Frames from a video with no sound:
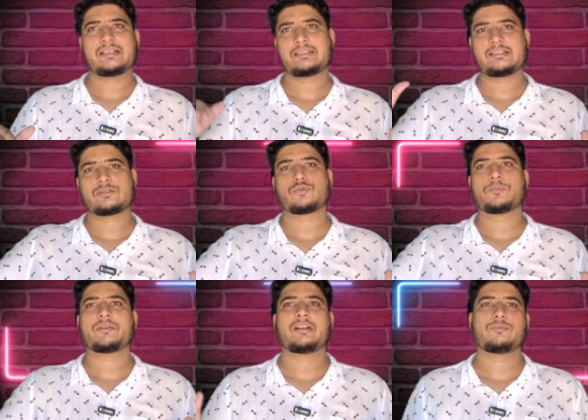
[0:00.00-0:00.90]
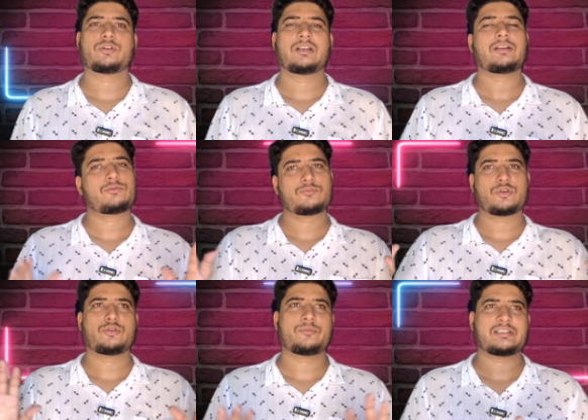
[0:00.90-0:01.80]
बेस से जस्ट ऊपर वाला मॉडल है
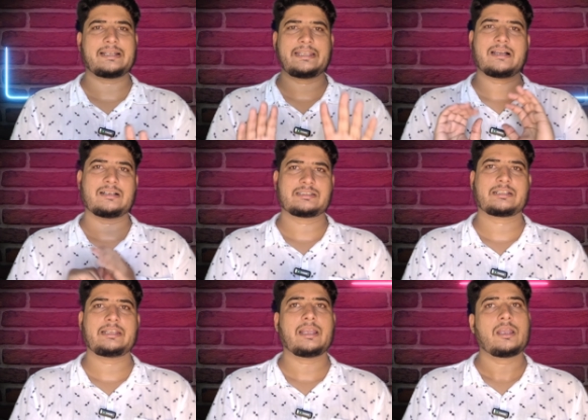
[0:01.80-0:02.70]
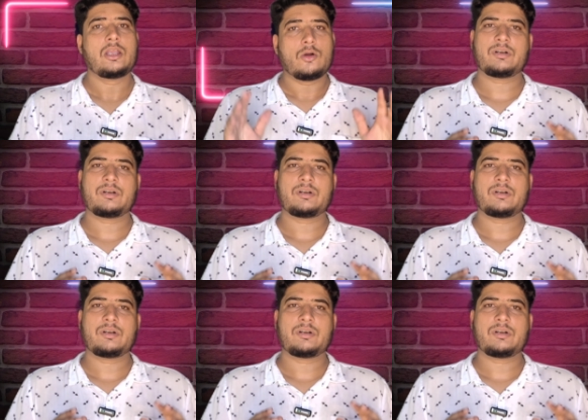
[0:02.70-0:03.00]
उन मॉडलों में शायद ये आ सकती है